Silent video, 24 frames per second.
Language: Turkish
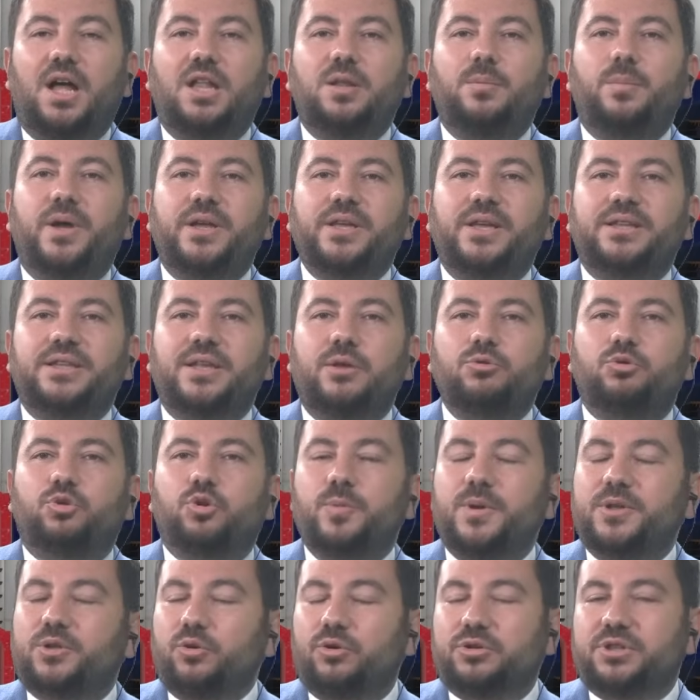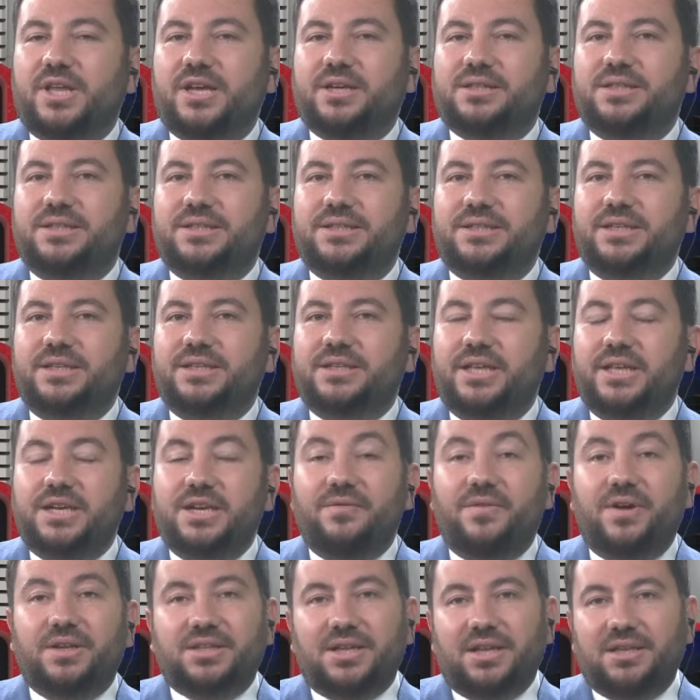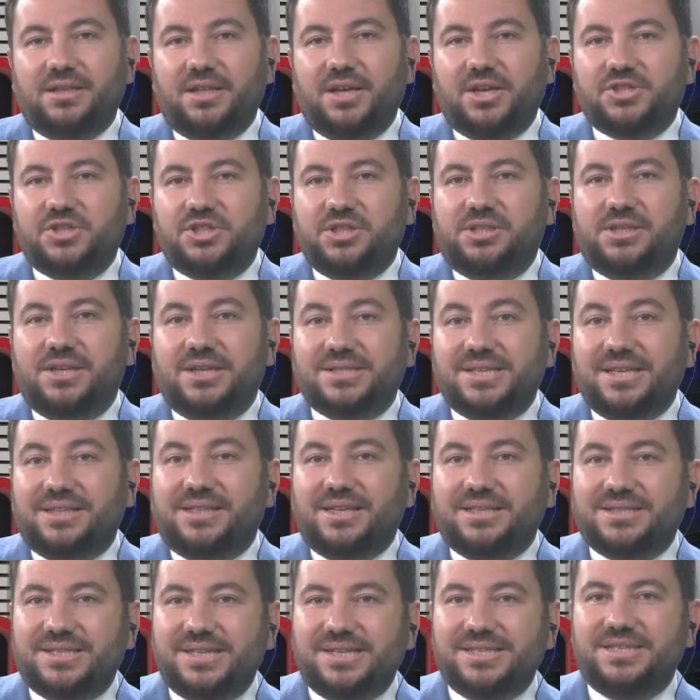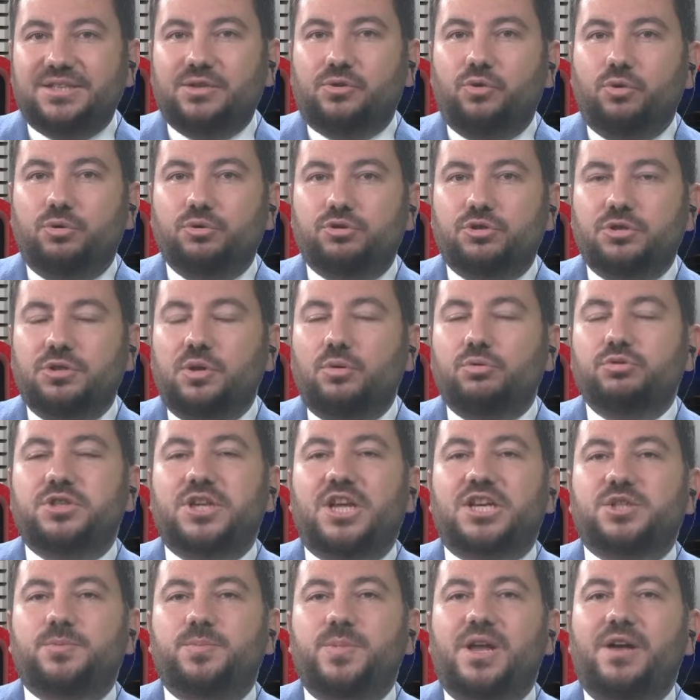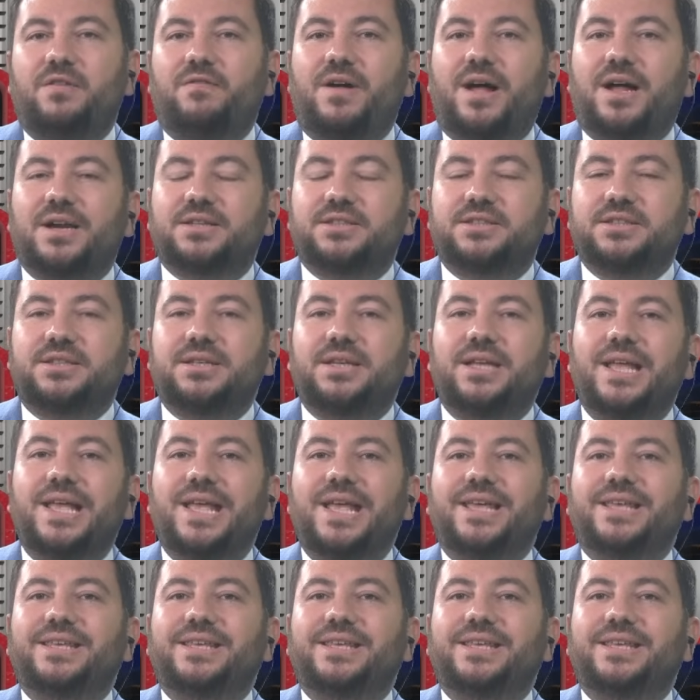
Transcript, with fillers: Almanya'da hükümet ortakları yeni vatandaşlık yasa tasarısı konusunda uzlaşmaya vardı.